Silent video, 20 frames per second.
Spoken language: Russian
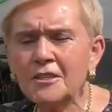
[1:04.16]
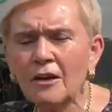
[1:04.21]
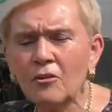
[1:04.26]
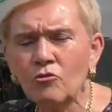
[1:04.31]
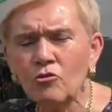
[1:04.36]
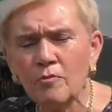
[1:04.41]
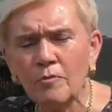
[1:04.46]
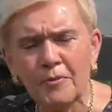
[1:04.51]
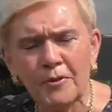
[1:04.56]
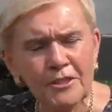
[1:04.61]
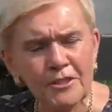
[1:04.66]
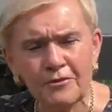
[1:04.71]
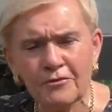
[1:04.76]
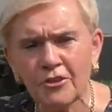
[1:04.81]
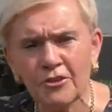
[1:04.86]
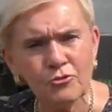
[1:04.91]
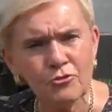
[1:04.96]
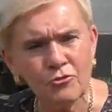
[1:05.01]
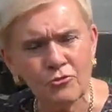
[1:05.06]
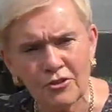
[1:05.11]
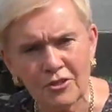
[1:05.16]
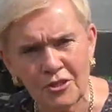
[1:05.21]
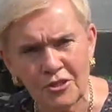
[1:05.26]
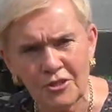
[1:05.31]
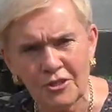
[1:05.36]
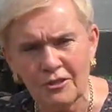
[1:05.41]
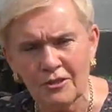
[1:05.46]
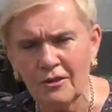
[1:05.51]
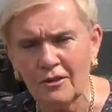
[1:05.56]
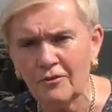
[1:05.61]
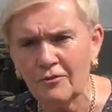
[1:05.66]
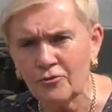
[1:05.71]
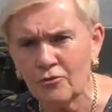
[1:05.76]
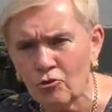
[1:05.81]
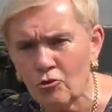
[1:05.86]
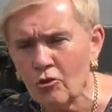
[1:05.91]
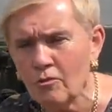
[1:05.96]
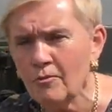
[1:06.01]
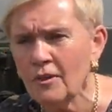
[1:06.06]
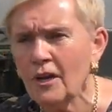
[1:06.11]
и какую подсветку вы не делали в
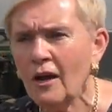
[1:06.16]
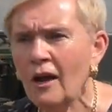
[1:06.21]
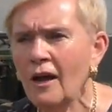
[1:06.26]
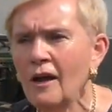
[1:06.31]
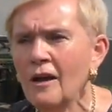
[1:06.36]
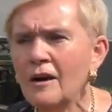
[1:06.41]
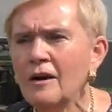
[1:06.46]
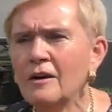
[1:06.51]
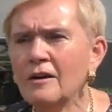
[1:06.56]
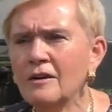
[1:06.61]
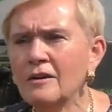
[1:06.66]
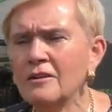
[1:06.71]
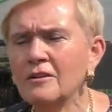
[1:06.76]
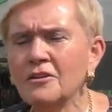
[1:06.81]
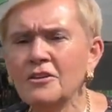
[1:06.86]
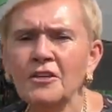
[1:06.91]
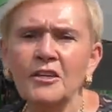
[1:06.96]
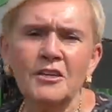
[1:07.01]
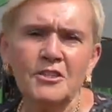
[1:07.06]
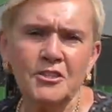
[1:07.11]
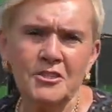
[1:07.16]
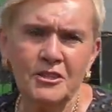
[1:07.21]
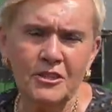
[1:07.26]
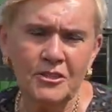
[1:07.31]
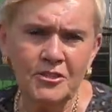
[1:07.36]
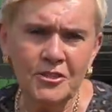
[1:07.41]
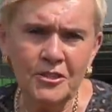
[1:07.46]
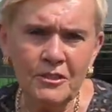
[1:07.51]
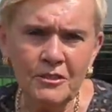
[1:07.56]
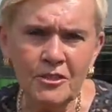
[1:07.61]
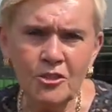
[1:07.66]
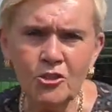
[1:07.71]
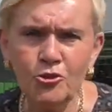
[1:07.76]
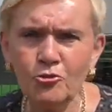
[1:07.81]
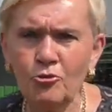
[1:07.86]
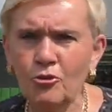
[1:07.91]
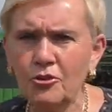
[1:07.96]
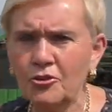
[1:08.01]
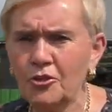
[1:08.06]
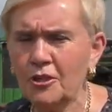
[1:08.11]
доме, э, ясное дело,
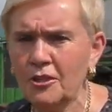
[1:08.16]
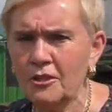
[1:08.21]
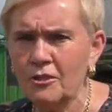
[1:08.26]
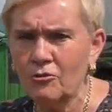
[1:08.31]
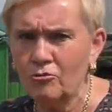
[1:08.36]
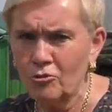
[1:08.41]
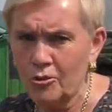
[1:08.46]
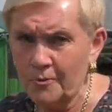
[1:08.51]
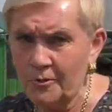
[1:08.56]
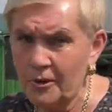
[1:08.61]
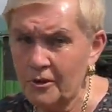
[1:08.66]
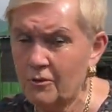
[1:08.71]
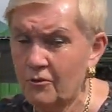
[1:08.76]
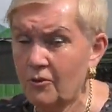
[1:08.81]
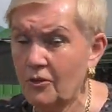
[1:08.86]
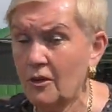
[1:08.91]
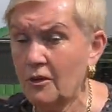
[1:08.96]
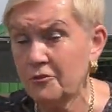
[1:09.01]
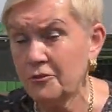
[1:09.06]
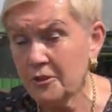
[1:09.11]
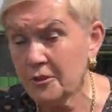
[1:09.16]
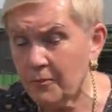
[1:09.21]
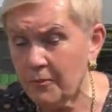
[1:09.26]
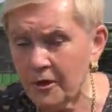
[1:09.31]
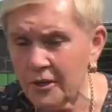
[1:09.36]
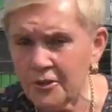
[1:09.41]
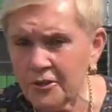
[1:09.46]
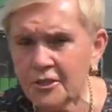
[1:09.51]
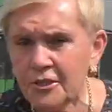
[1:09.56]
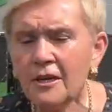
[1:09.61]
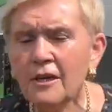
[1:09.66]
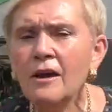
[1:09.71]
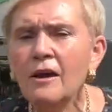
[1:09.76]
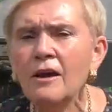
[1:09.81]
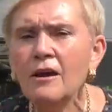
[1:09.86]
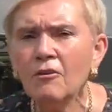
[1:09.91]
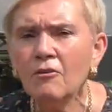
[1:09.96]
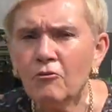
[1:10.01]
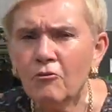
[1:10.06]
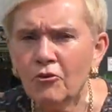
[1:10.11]
что таких успехов, как в теплице,
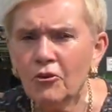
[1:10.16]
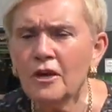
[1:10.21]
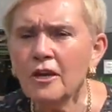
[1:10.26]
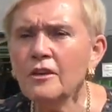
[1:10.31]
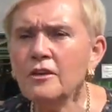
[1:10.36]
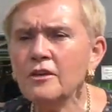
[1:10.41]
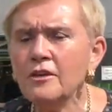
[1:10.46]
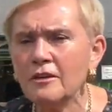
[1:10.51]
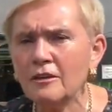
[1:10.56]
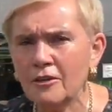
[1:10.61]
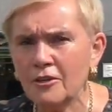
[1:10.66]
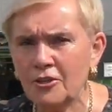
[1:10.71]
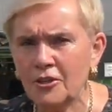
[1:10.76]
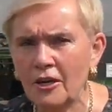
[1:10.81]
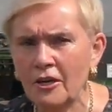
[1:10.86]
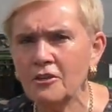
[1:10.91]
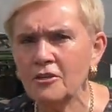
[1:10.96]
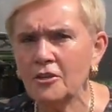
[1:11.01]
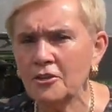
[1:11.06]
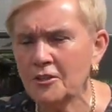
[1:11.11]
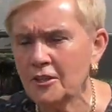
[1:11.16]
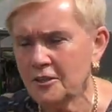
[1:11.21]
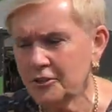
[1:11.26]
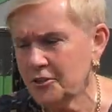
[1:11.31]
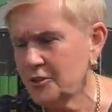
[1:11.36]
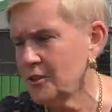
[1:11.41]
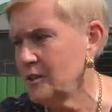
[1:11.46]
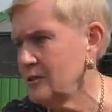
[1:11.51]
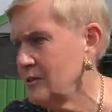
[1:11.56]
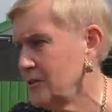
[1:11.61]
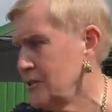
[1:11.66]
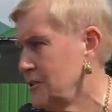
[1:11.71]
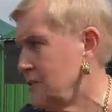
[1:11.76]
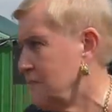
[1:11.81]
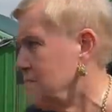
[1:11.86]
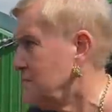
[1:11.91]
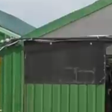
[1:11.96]
вы никогда не достигнете.